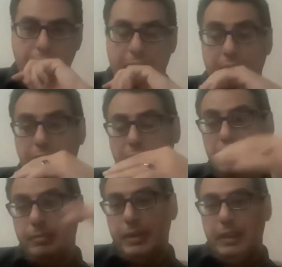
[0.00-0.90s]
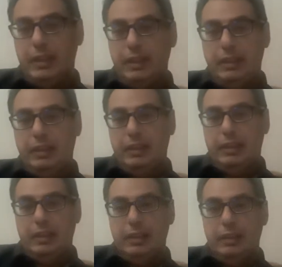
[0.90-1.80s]
على الرغم من أن
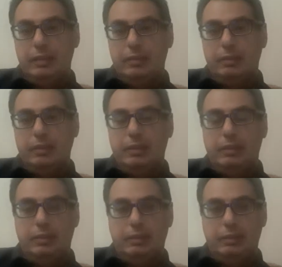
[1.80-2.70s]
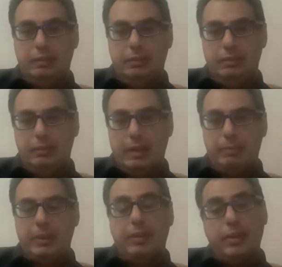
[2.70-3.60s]
آه،
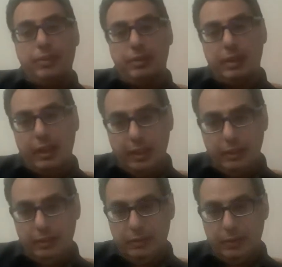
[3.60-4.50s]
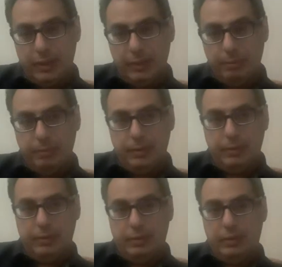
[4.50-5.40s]
عبد الناصر كان يحب
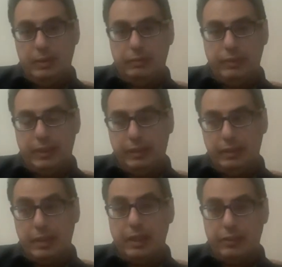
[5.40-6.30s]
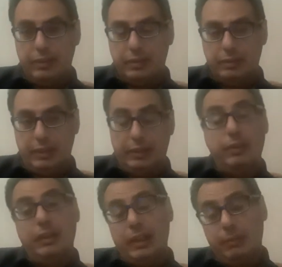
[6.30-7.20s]
فريد أكثر
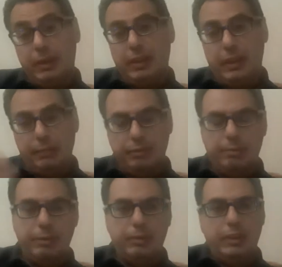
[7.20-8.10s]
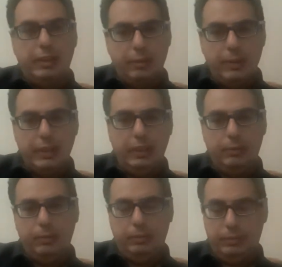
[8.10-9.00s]
أنا مرة كنت في الموضوع ده أنا
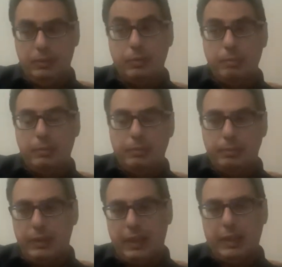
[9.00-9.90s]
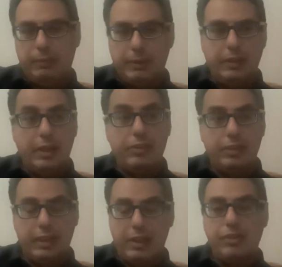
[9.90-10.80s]
وجيله يعني عبد
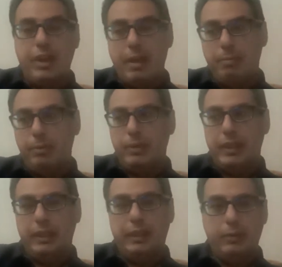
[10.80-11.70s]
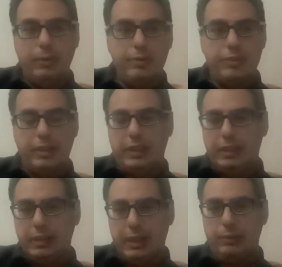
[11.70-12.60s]
الناصر كشاب وكده هو
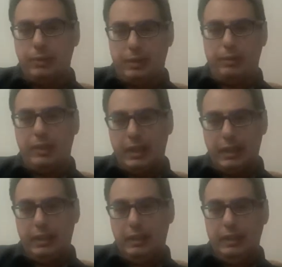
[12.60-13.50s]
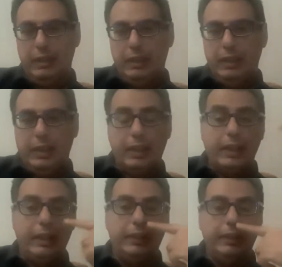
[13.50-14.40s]
والسادات كانوا طلعوا على
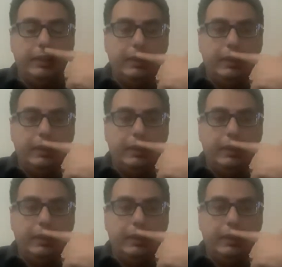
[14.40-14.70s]
أغاني